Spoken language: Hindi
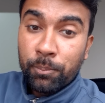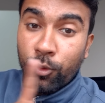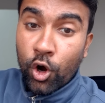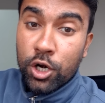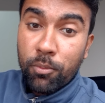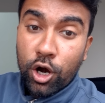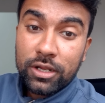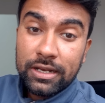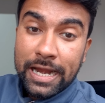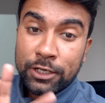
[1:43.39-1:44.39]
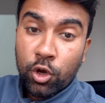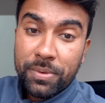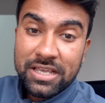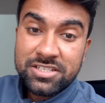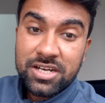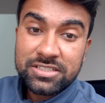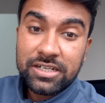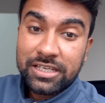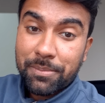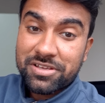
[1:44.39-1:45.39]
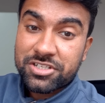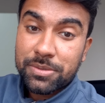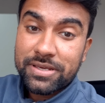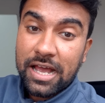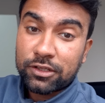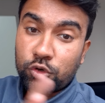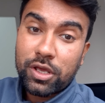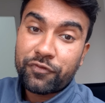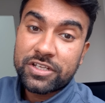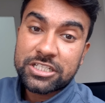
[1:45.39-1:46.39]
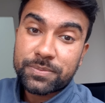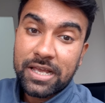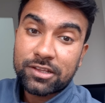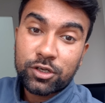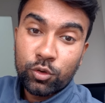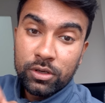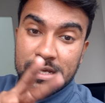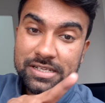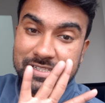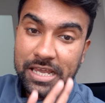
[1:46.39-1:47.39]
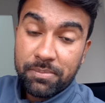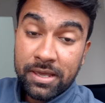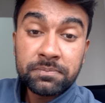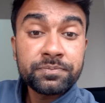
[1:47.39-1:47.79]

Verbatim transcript: बोर्ड मॉडल एटॉमिक स्ट्रक्चर केमिस्ट्री में याद करो या फिजिक्स में याद करो सेम है